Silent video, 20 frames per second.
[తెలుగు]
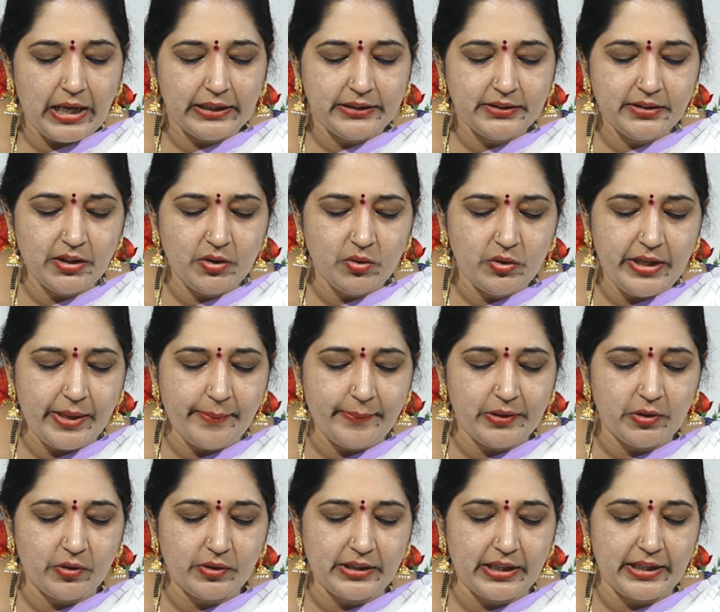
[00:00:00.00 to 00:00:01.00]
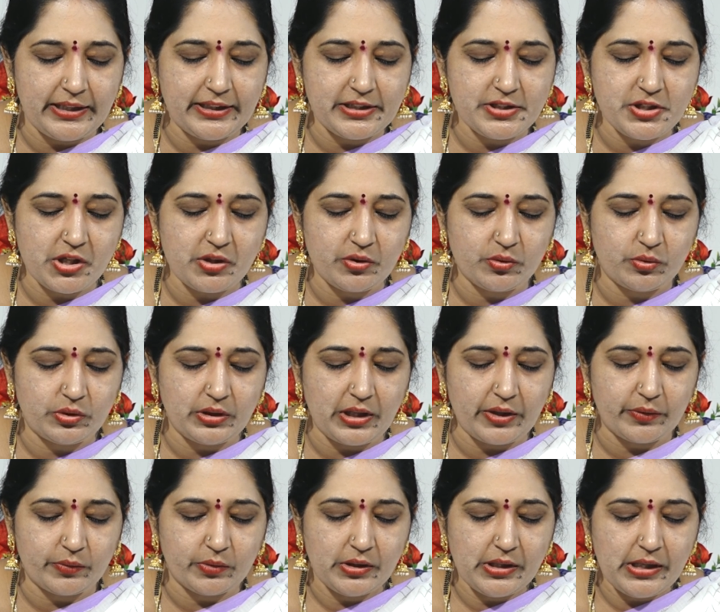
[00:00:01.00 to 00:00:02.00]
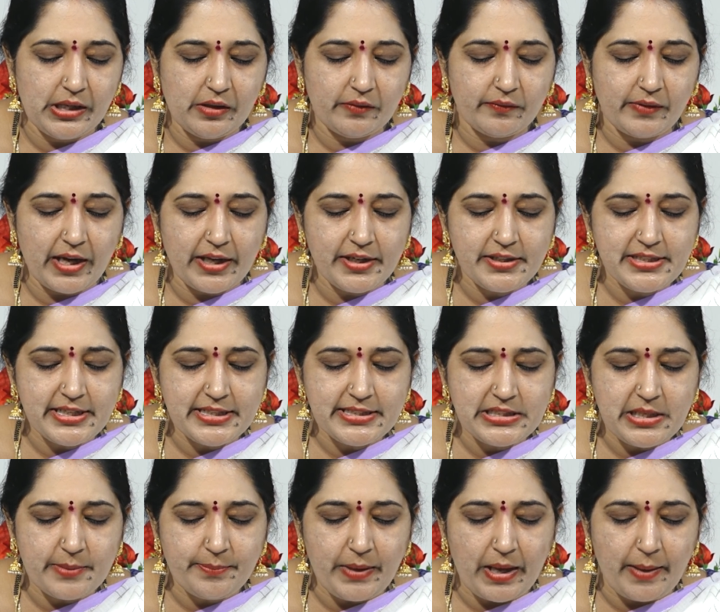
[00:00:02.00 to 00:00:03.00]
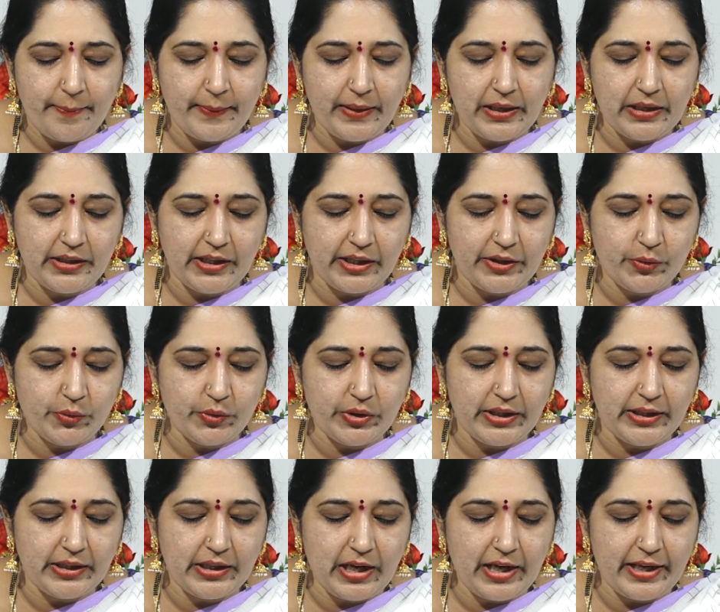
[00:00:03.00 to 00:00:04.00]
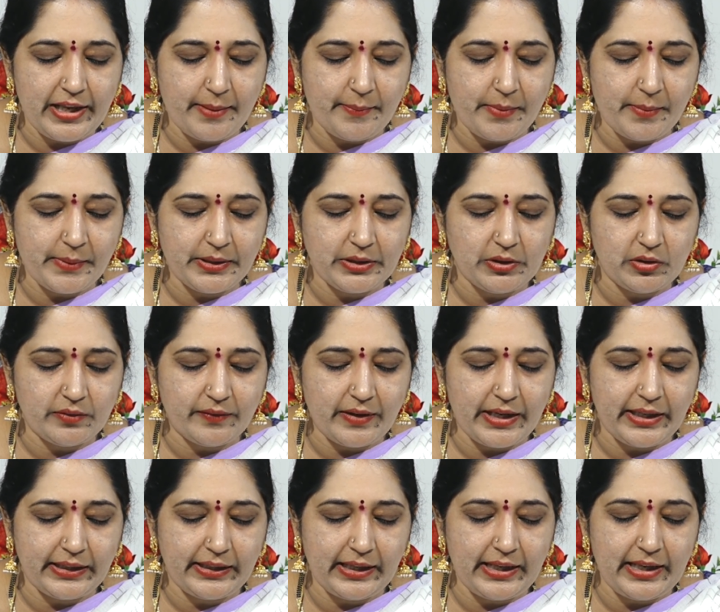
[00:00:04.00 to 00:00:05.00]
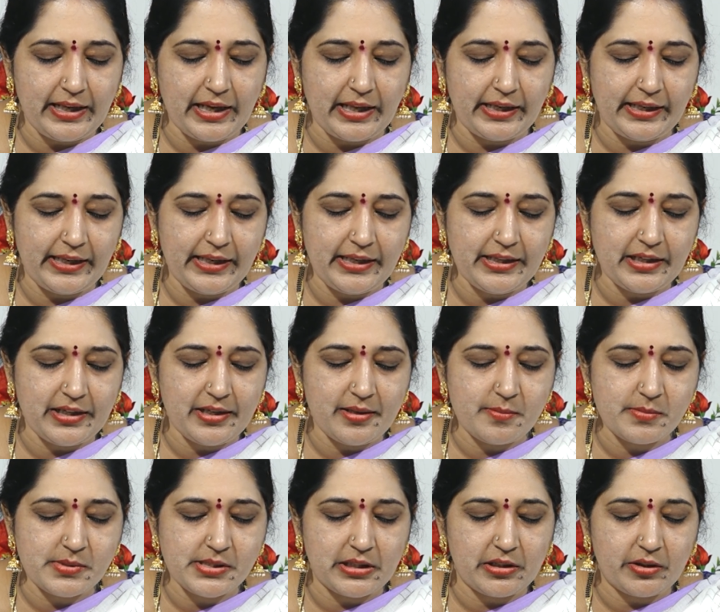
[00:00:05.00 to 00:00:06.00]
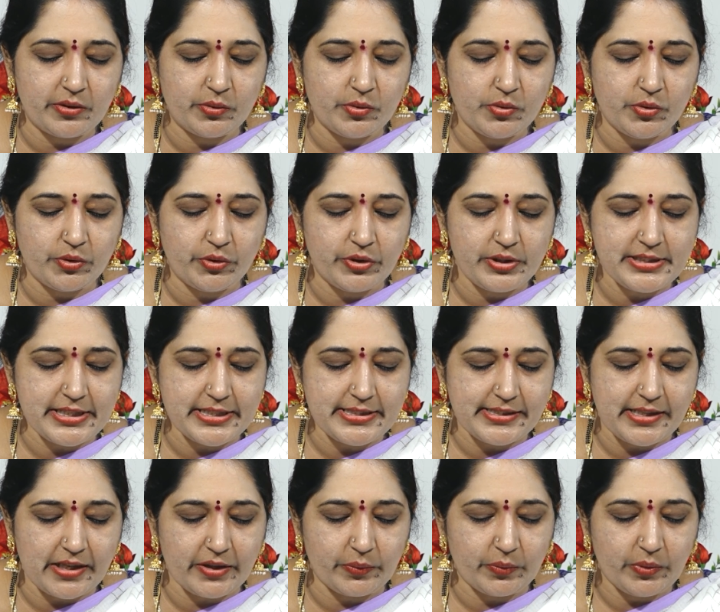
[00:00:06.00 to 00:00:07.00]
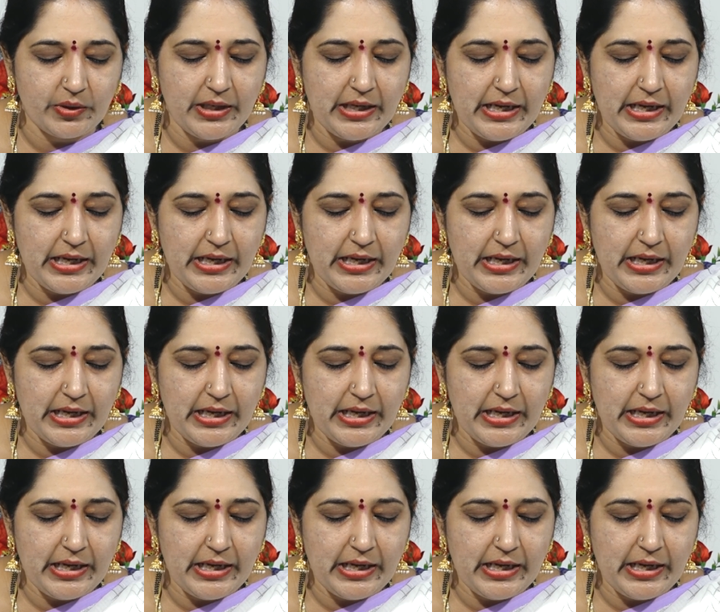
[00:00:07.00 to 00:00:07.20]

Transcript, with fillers: అందరూ యమలోకానికి చేరుకున్నారు వారు చేసిన పాపాలకు అనుగుణంగా యమభట్టులు వారికి అనేక హింసలను గురి చేశారు